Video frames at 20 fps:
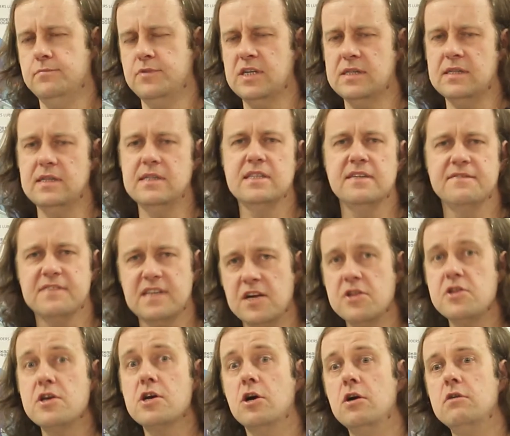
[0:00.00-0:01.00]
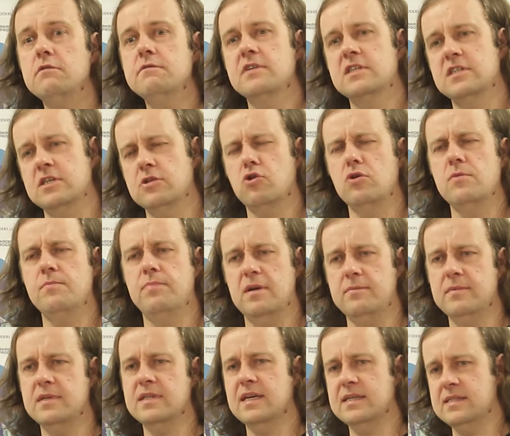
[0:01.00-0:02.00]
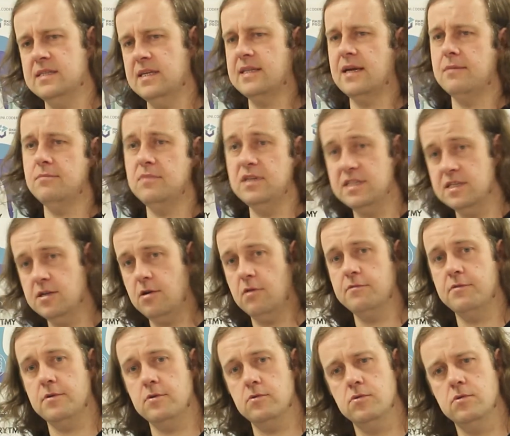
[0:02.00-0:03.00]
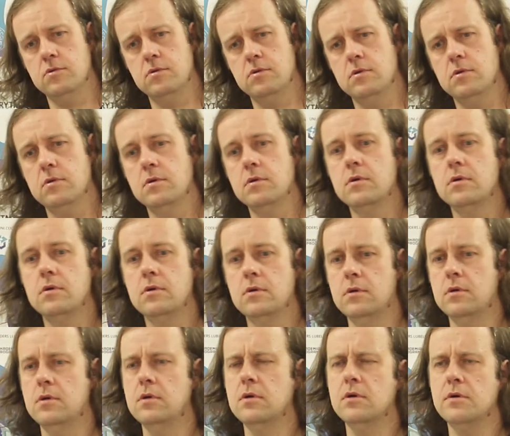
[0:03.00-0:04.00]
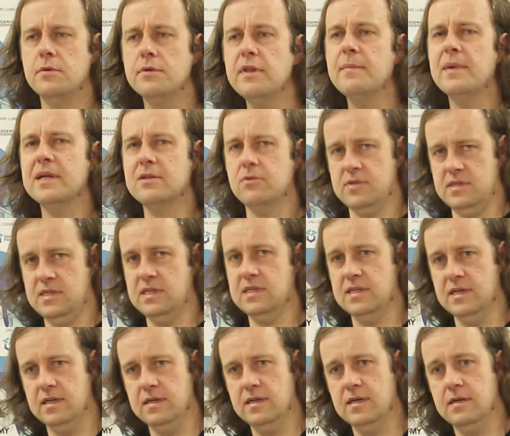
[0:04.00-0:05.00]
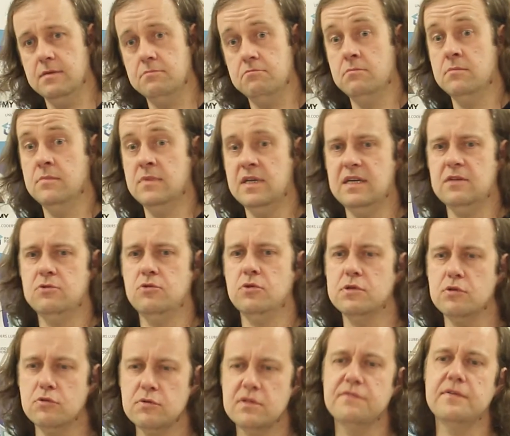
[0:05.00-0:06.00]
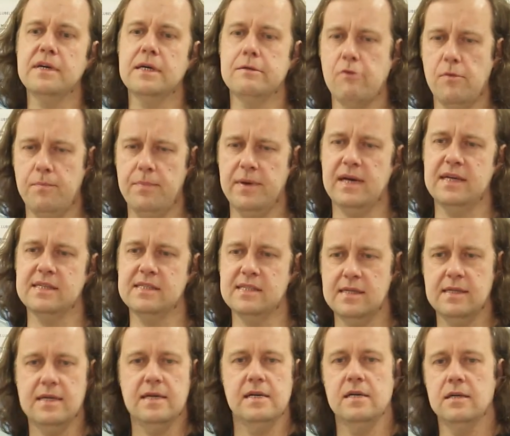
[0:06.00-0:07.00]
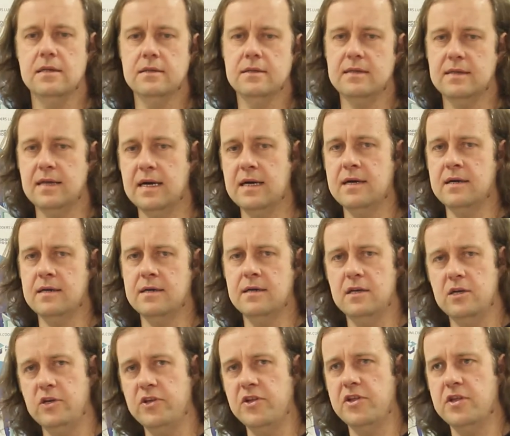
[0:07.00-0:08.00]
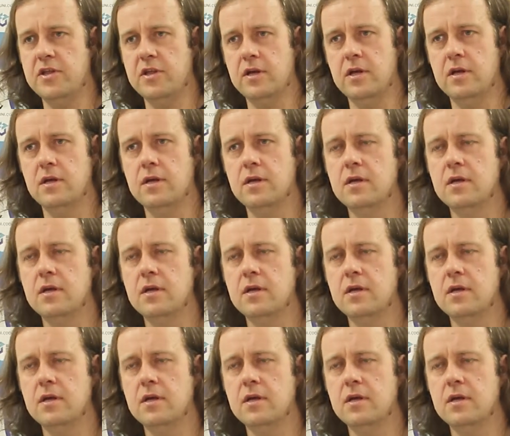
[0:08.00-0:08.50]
przez listy wskaźnikowe, czy to implementację tablicową. Nie ma to znaczenia. Tak? To są zwykłe operacje na, na liście.